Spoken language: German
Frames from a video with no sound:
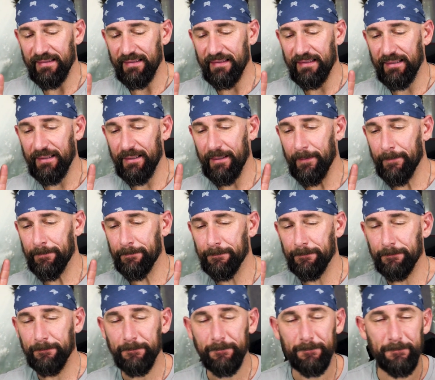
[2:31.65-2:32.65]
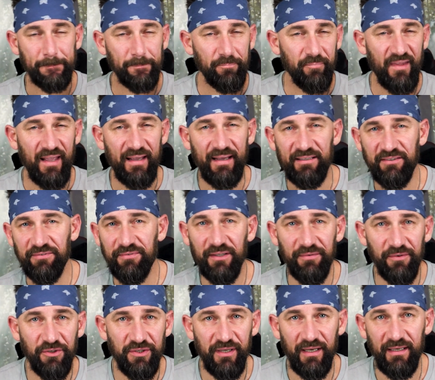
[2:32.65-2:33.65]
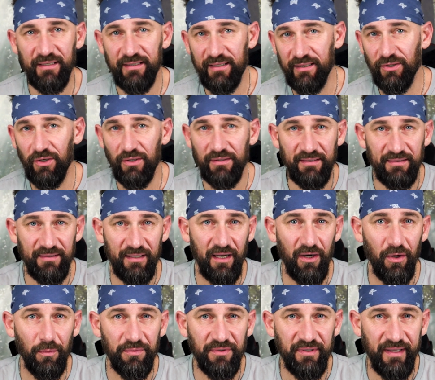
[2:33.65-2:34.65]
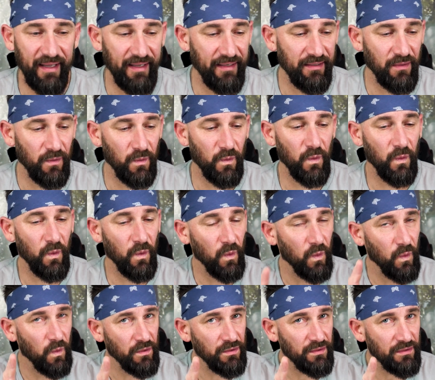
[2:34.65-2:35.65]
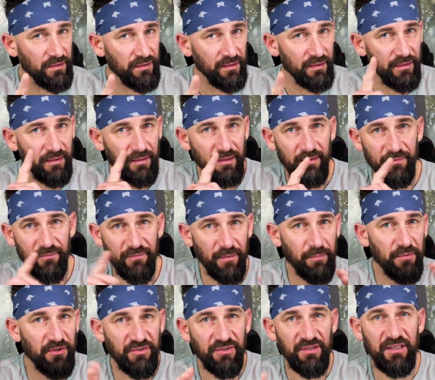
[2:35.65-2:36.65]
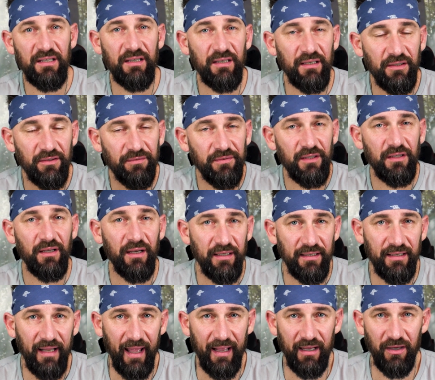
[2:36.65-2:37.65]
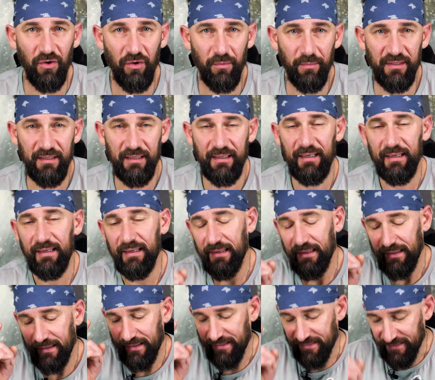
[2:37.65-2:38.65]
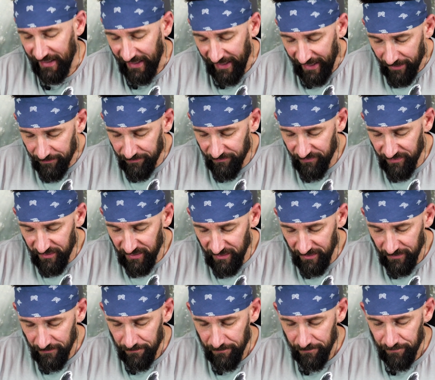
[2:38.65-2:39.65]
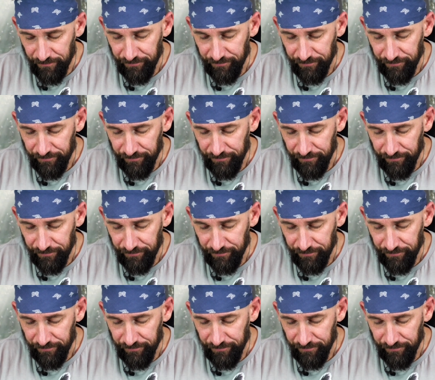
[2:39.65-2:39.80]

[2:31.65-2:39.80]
ähm, es wird wahrscheinlich genau dieser Raum sein und wir müssen irgendwie da hineinkommen. Jetzt haben wir